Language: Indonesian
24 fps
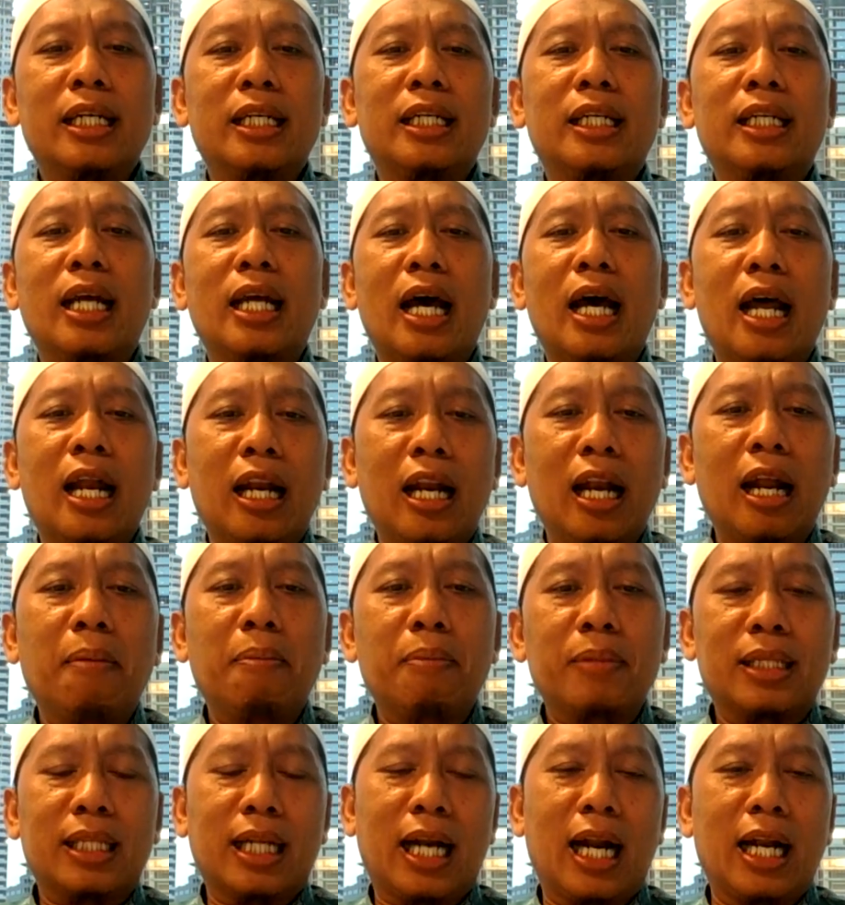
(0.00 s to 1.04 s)

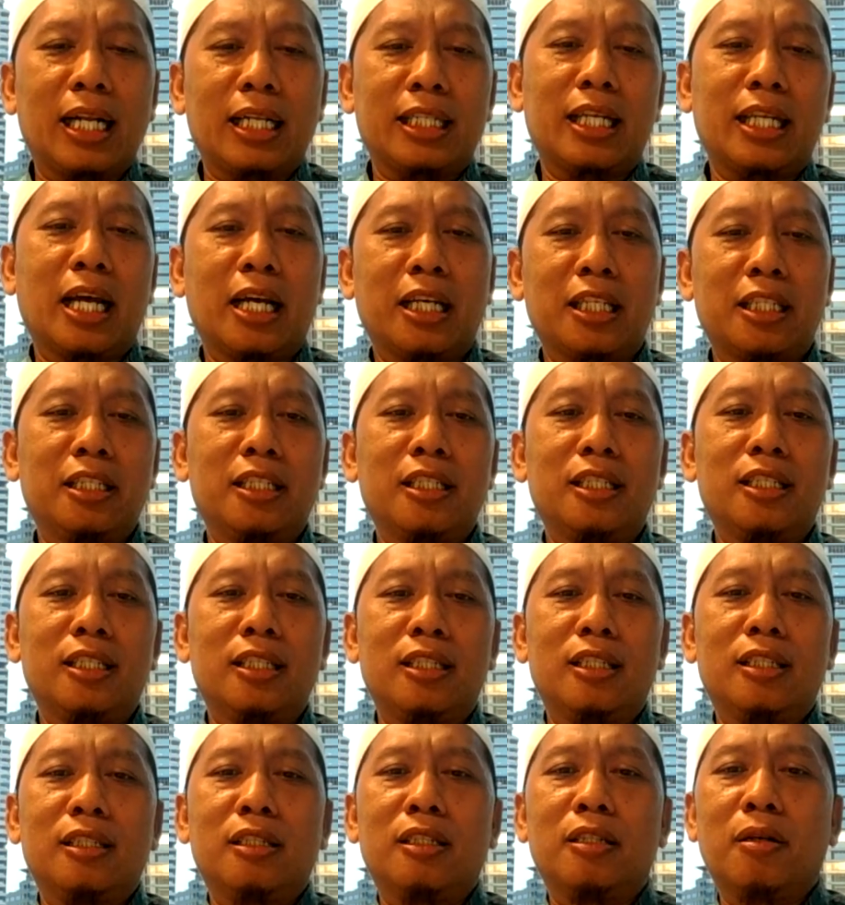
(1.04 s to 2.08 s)
dalam
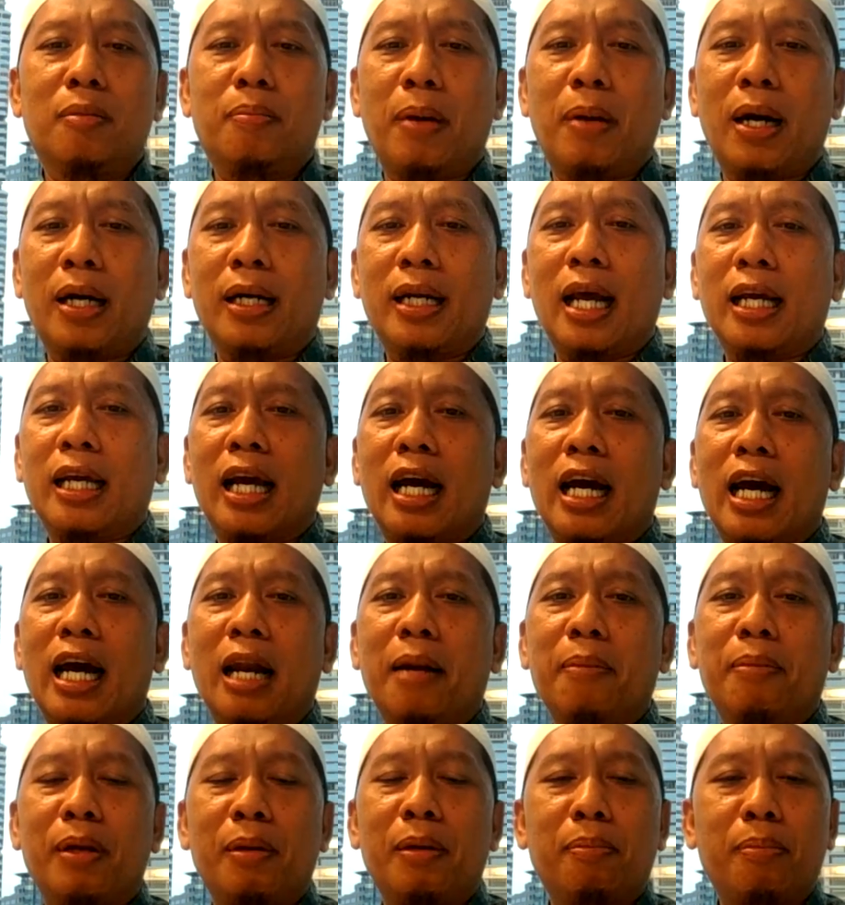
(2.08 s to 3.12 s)
transaksi
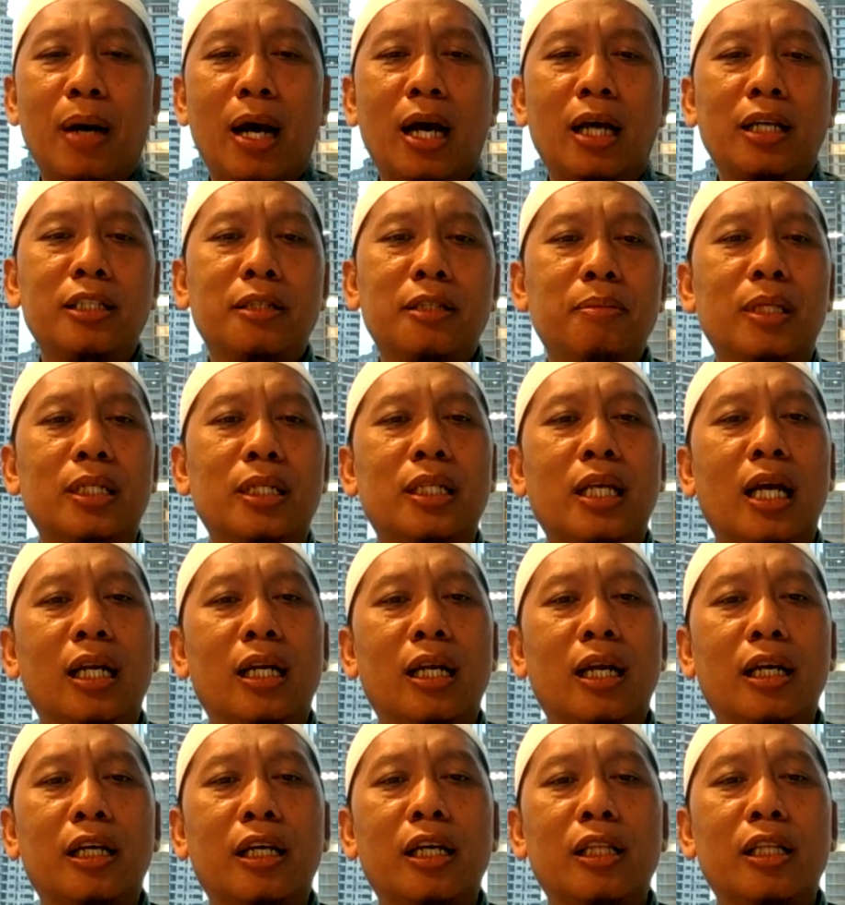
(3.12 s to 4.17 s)
perdagangan bebas,
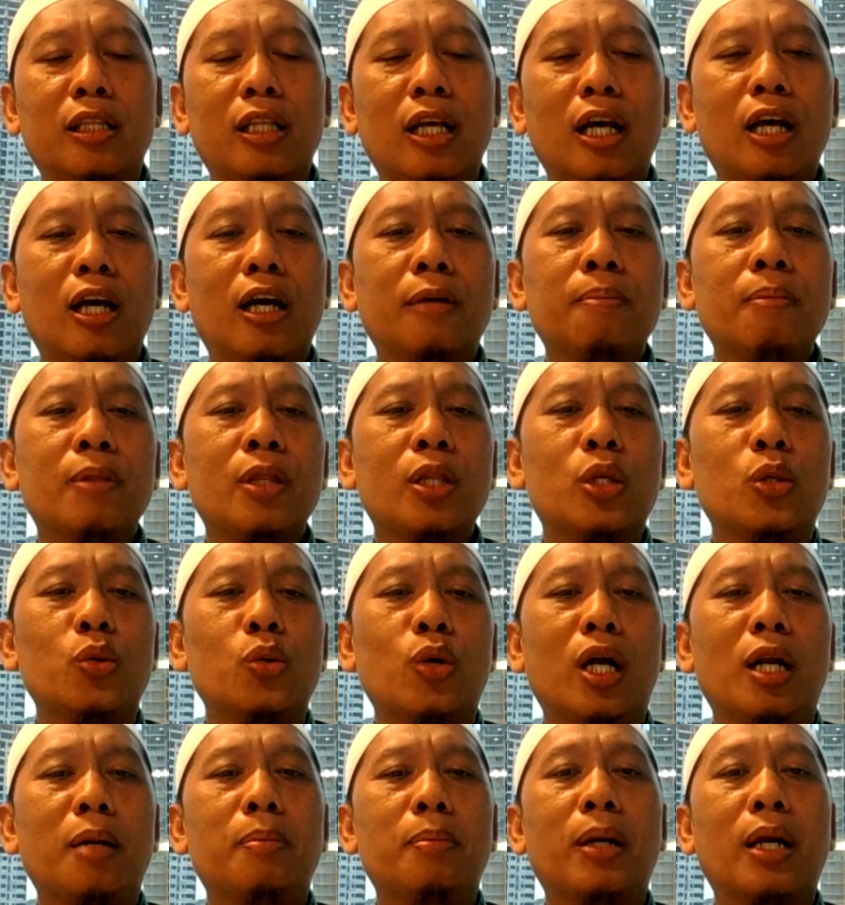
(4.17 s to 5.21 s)
misalnya kita
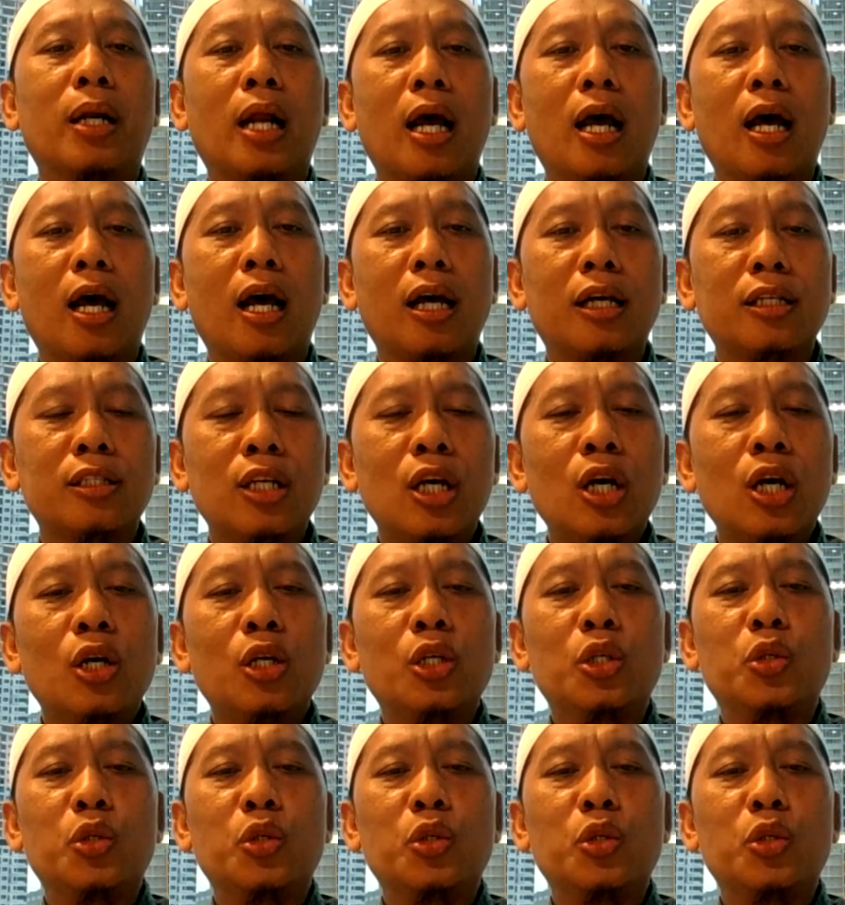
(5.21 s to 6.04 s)
jual beras,